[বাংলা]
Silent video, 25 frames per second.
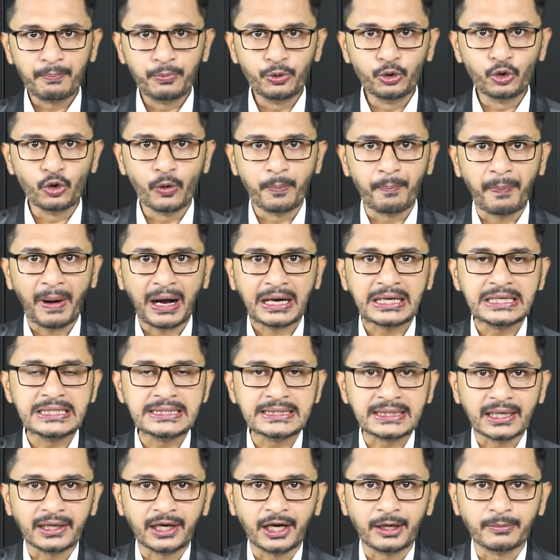পুরো
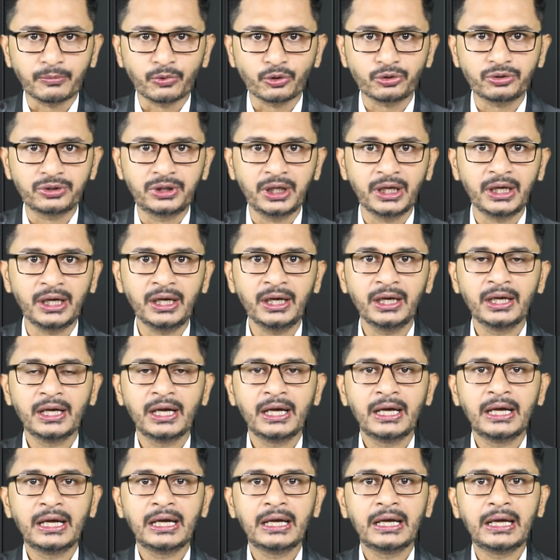পাকিস্তানের মধ্যে
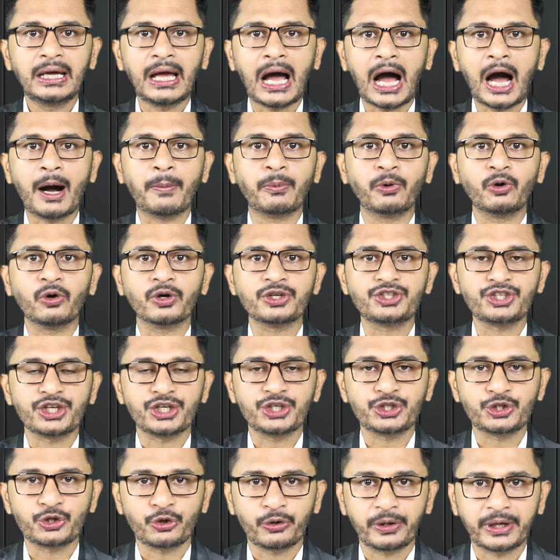আবহাওয়া
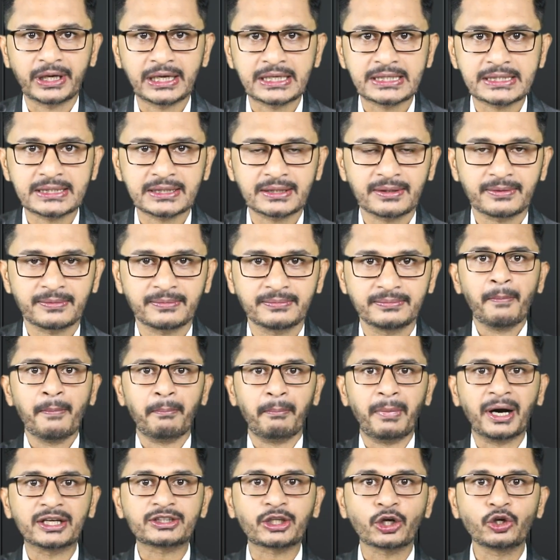চেঞ্জ হয়ে গেছে
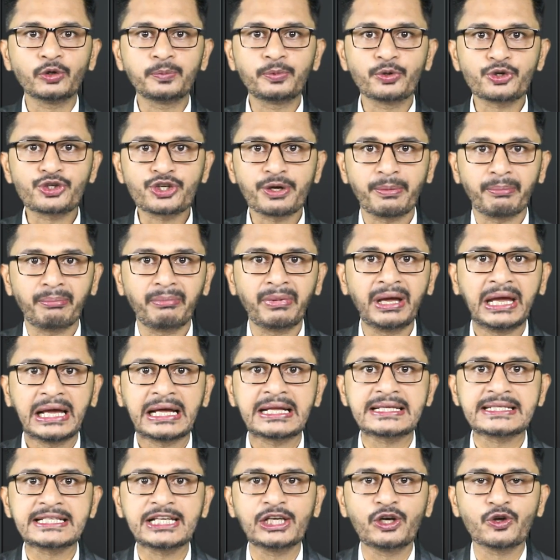মাথার উপর যে
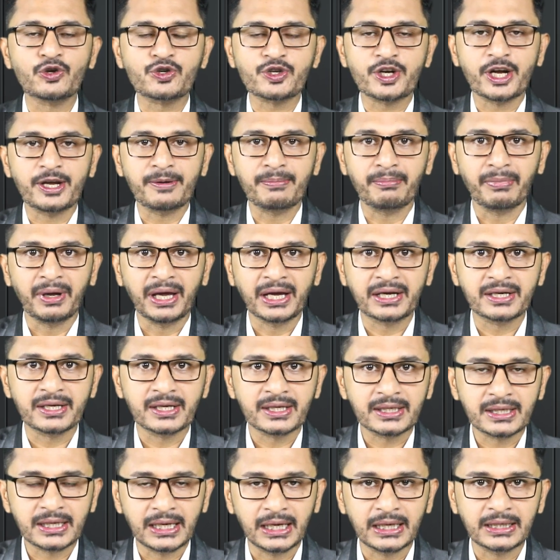মেঘ ছিল সেই মেঘ
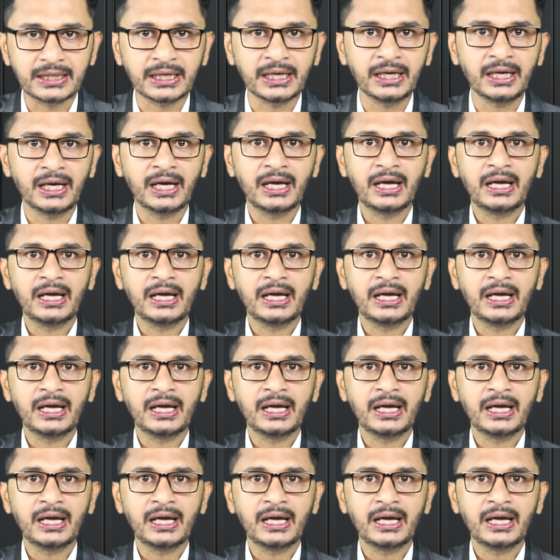কেটে